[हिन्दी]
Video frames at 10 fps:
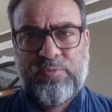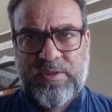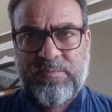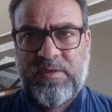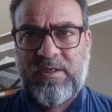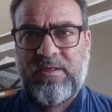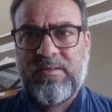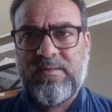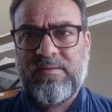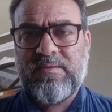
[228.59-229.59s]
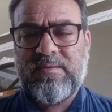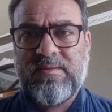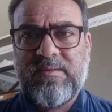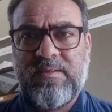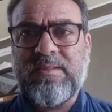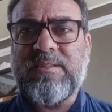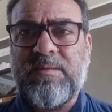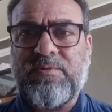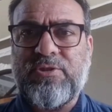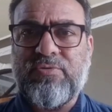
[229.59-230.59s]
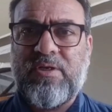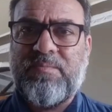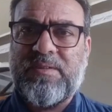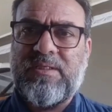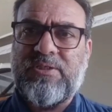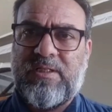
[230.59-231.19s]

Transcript: कमिटमेंट इन सब चीज़ों का पता